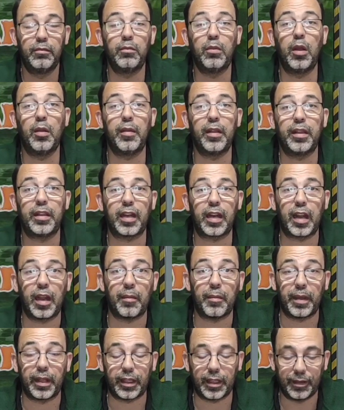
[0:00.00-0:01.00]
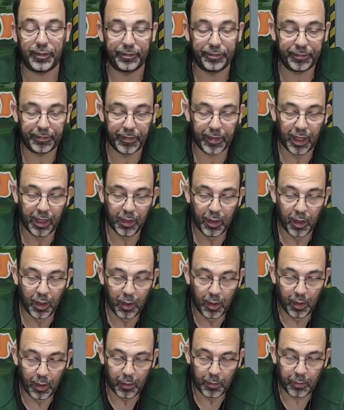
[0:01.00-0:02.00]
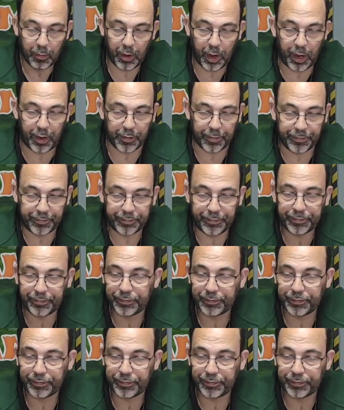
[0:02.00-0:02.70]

vuelve a entrar la pata. Bueno,